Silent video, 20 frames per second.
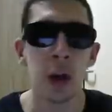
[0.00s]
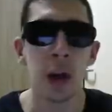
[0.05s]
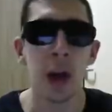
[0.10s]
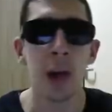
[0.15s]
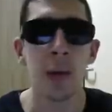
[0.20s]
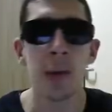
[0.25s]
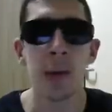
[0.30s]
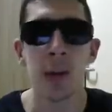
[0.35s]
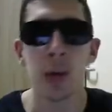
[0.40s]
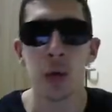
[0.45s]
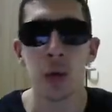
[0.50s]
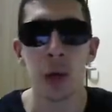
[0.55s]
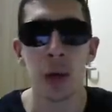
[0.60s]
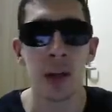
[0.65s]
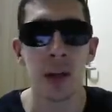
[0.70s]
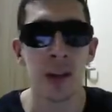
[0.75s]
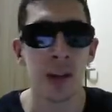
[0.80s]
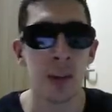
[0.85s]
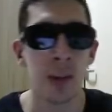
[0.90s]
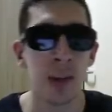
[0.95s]
Abi nasıl coin
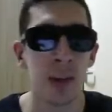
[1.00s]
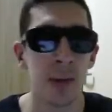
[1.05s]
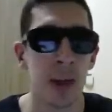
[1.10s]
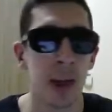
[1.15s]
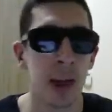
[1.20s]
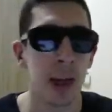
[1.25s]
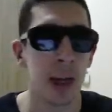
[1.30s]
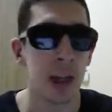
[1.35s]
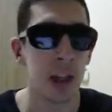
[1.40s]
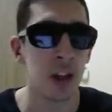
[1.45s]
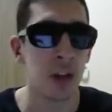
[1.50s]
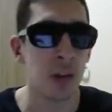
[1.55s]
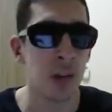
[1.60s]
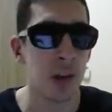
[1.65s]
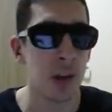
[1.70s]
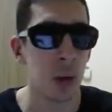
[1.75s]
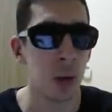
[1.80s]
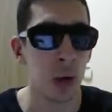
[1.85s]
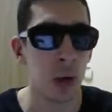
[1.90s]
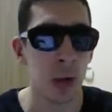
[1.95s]
kasabiliriz veya kardeşim
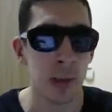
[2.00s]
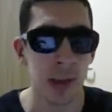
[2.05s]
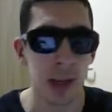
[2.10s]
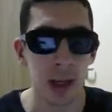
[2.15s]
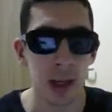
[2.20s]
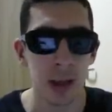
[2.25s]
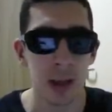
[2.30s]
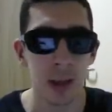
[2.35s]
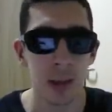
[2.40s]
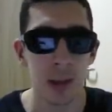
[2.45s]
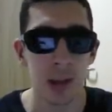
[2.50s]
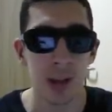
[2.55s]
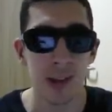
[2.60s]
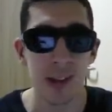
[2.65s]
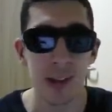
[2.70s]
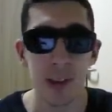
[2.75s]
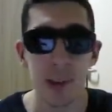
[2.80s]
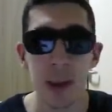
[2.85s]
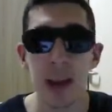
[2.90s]
nasıl coin'imizi arttırabiliriz diye.